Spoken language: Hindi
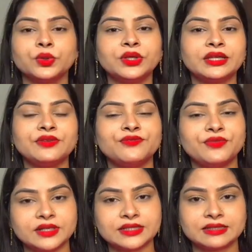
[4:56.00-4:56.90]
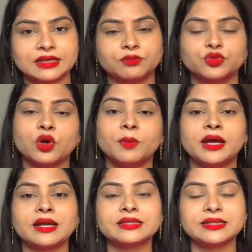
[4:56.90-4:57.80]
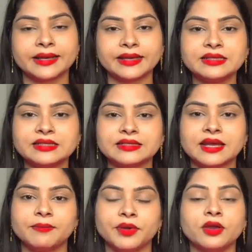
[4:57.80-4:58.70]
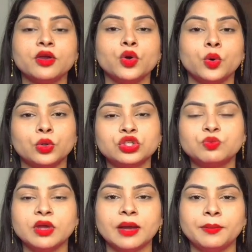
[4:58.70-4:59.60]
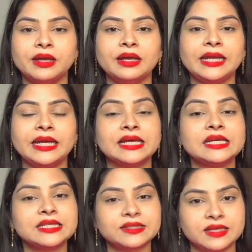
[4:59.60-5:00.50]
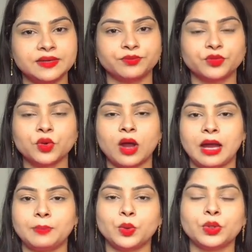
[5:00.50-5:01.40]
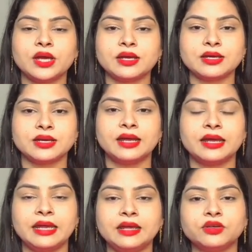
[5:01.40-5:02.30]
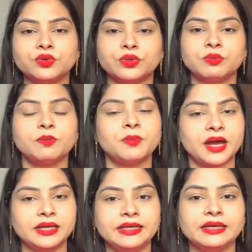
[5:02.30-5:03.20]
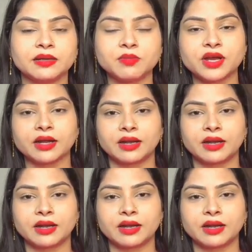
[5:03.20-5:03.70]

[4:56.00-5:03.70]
तो ये द फर्स्ट स्टेप जो हमारा सेकेंड स्टेप है उसमें हमें लेना है स्टीम तो आपको क्या करना है एक कटोरी में पानी गर्म